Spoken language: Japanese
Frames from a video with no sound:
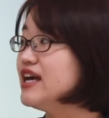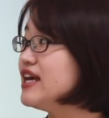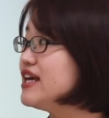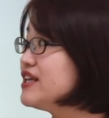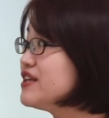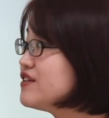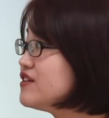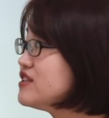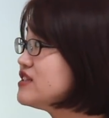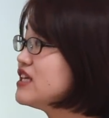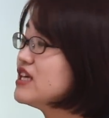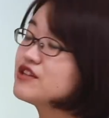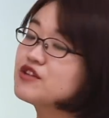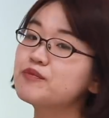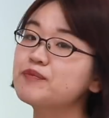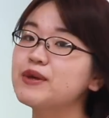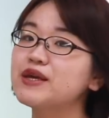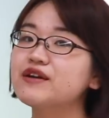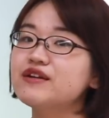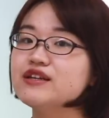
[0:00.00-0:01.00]
えいろんな
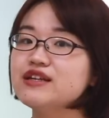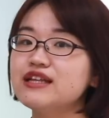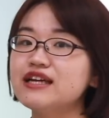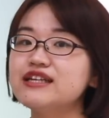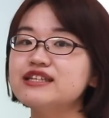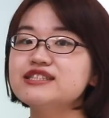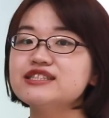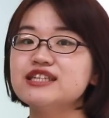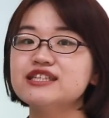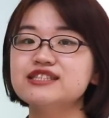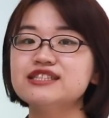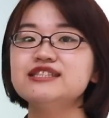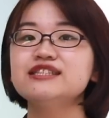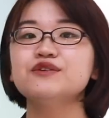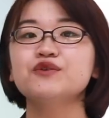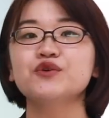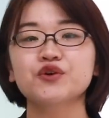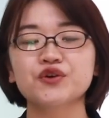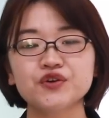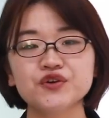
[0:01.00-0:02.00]
トピックに慣れ親しん
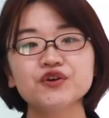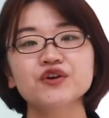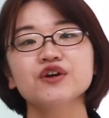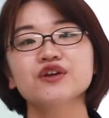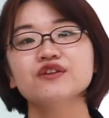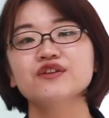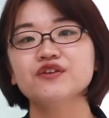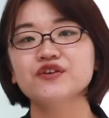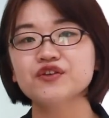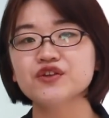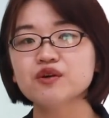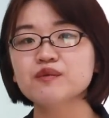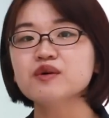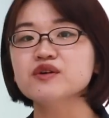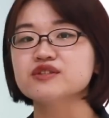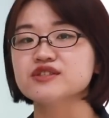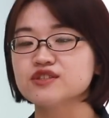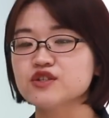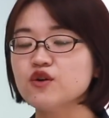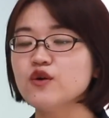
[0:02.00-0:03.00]
でおくというの
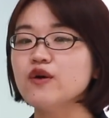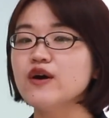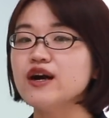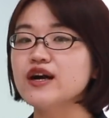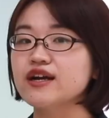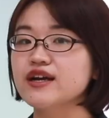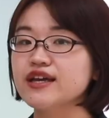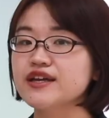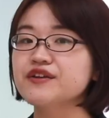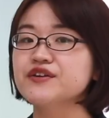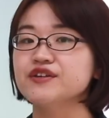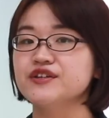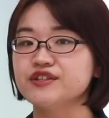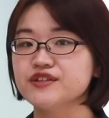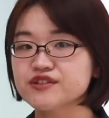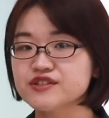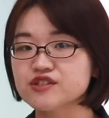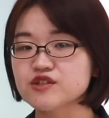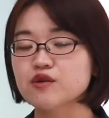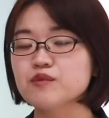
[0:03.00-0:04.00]
もスコアを上げる
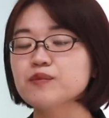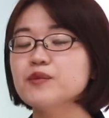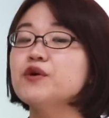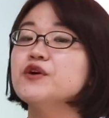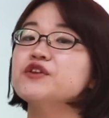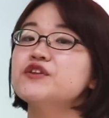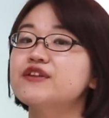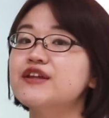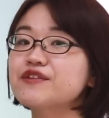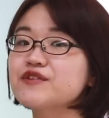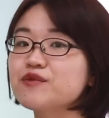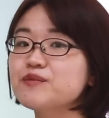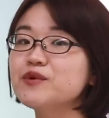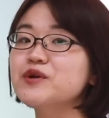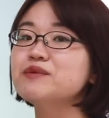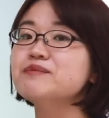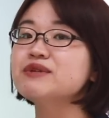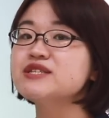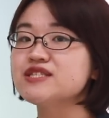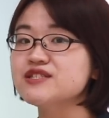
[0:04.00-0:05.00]
一つのポイントだと
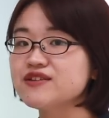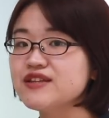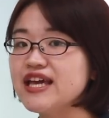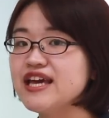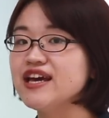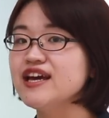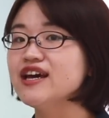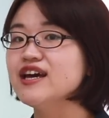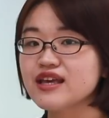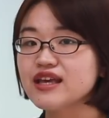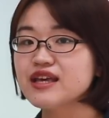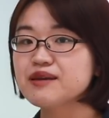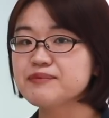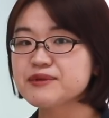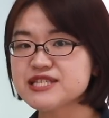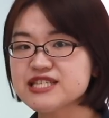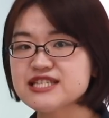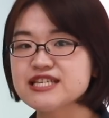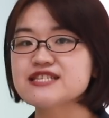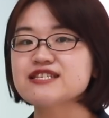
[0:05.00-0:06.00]
思いますので、え
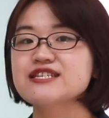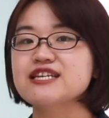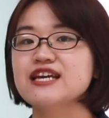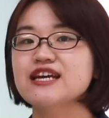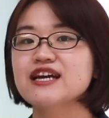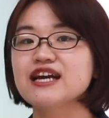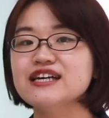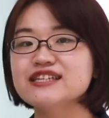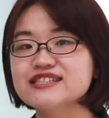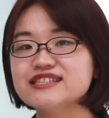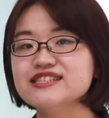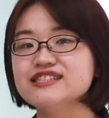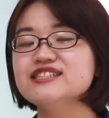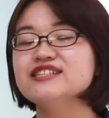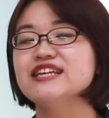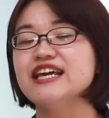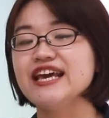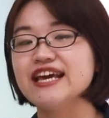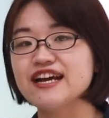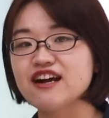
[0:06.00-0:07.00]
ビジネスに関す
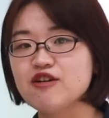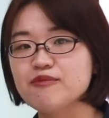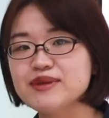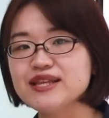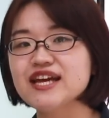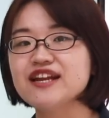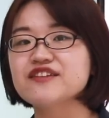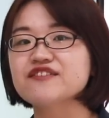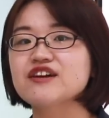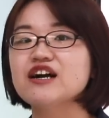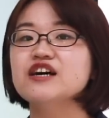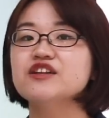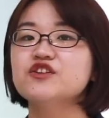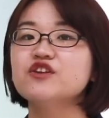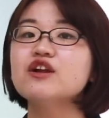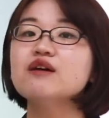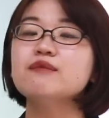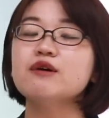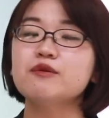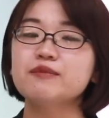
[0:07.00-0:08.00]
る映画を見たりとか
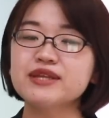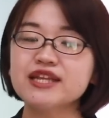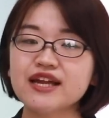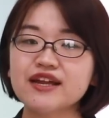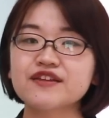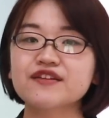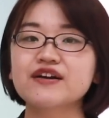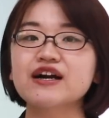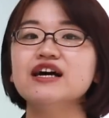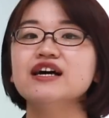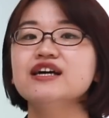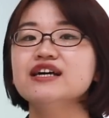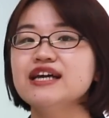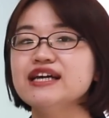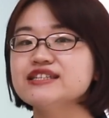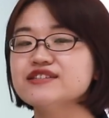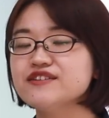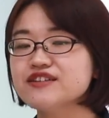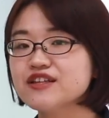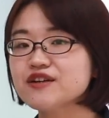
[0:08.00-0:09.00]
ドラマを見たりとか、
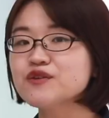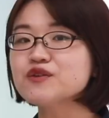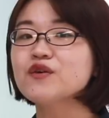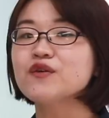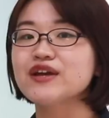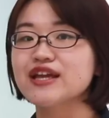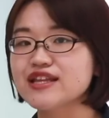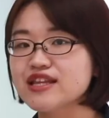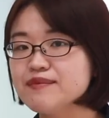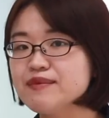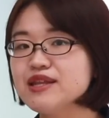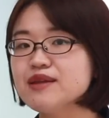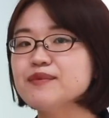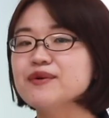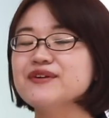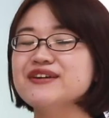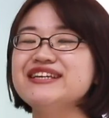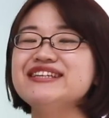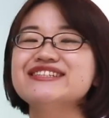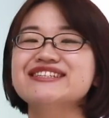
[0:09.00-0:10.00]
えそういったことをやってみて
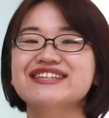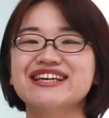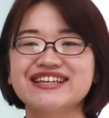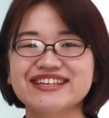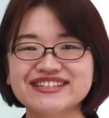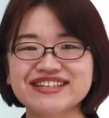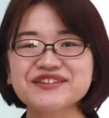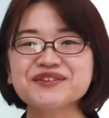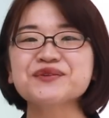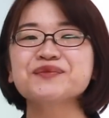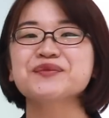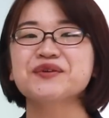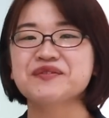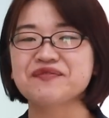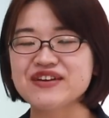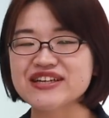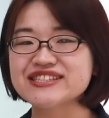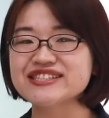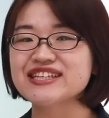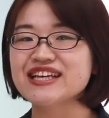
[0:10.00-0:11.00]
もいいんじゃないかなと思い
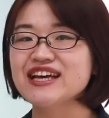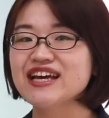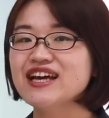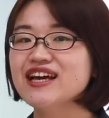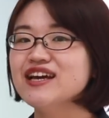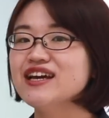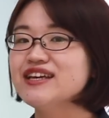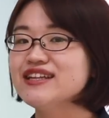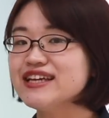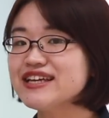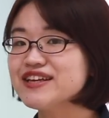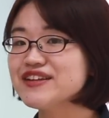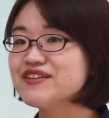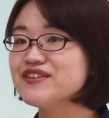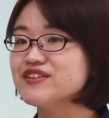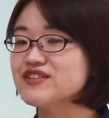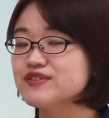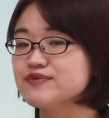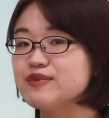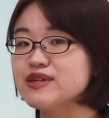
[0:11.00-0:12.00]
ます。だけ
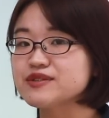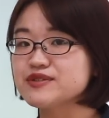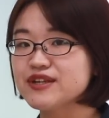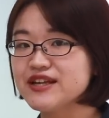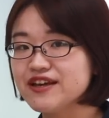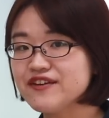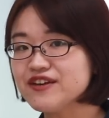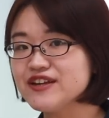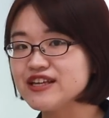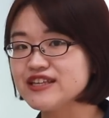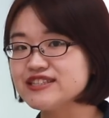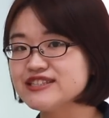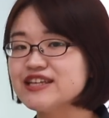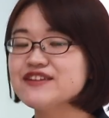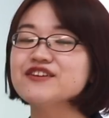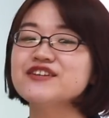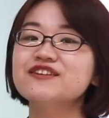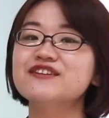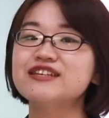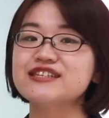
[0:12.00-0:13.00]
ど、まあ、それより
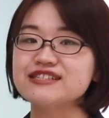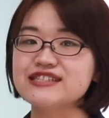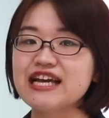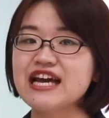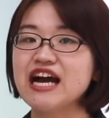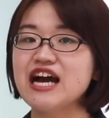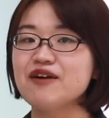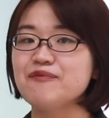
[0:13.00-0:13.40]
下の人ですね